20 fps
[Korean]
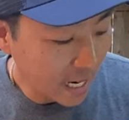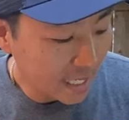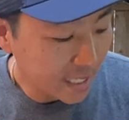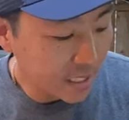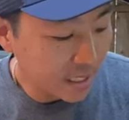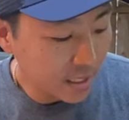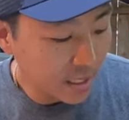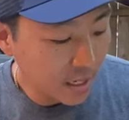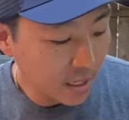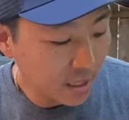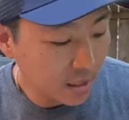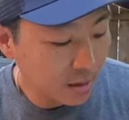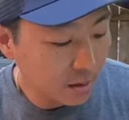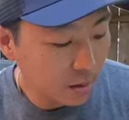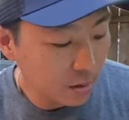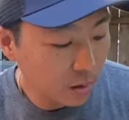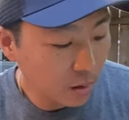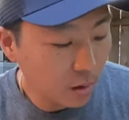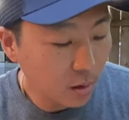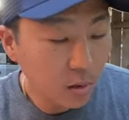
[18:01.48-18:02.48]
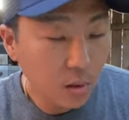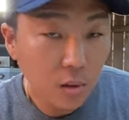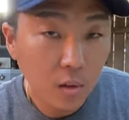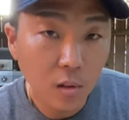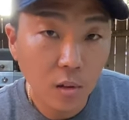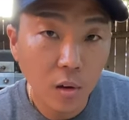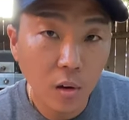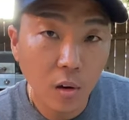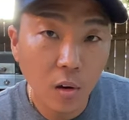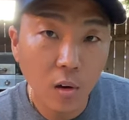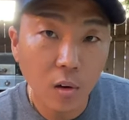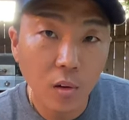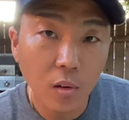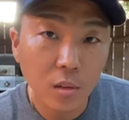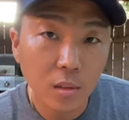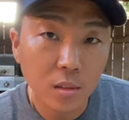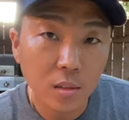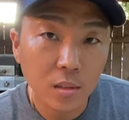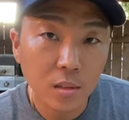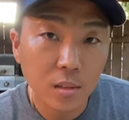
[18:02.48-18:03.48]
양식장이 있어서 어,
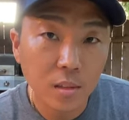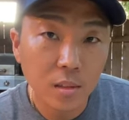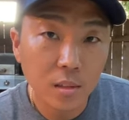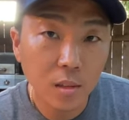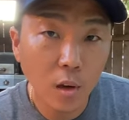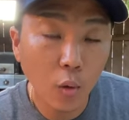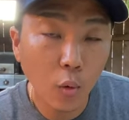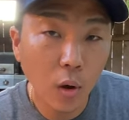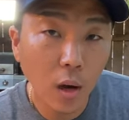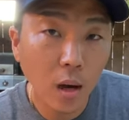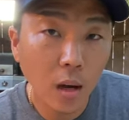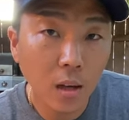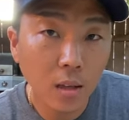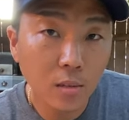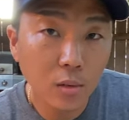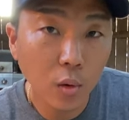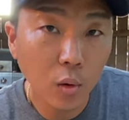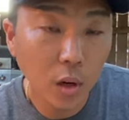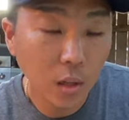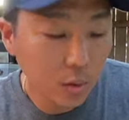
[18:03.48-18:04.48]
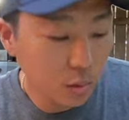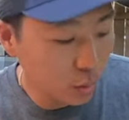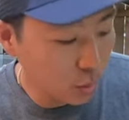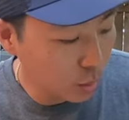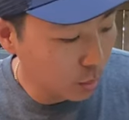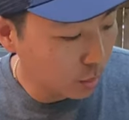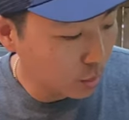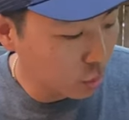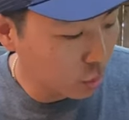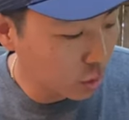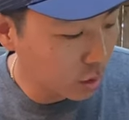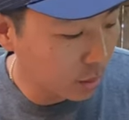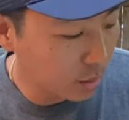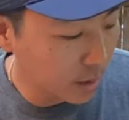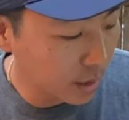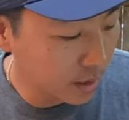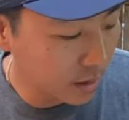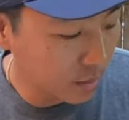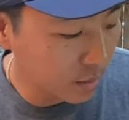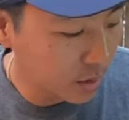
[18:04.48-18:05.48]
석화 석화도 좀
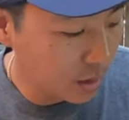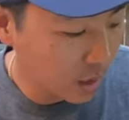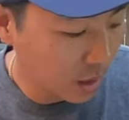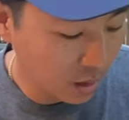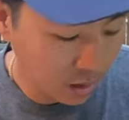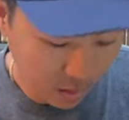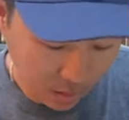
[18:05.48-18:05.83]
구입을 했습니다